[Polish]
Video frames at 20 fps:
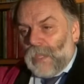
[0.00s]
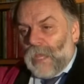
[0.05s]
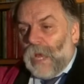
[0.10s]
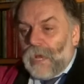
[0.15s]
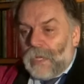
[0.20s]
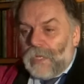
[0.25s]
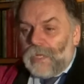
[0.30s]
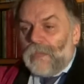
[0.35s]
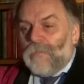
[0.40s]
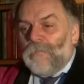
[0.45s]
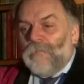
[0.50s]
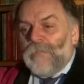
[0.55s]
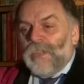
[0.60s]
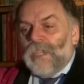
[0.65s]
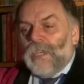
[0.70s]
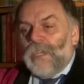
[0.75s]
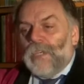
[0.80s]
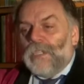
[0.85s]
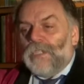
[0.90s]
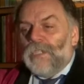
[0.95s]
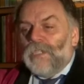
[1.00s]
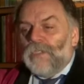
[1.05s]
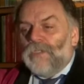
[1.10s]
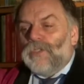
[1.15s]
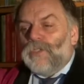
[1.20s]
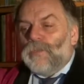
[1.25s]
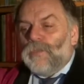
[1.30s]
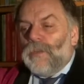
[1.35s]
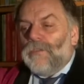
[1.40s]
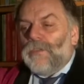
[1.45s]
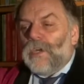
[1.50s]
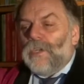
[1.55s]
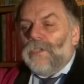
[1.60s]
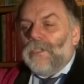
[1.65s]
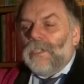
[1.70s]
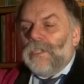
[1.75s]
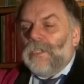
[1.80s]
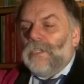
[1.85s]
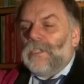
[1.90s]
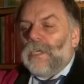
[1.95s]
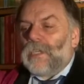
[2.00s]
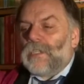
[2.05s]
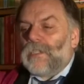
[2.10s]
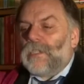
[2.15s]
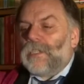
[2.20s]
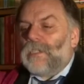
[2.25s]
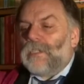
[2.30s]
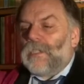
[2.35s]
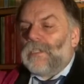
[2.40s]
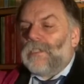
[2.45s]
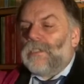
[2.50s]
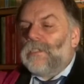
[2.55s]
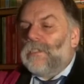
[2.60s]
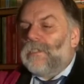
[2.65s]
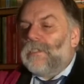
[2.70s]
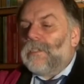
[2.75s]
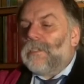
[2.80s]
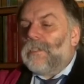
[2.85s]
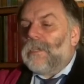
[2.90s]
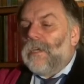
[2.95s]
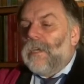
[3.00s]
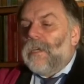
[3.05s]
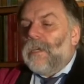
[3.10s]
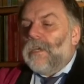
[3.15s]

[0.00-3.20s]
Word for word: Ale jeżeli już mowa o elitach sanacyjnych,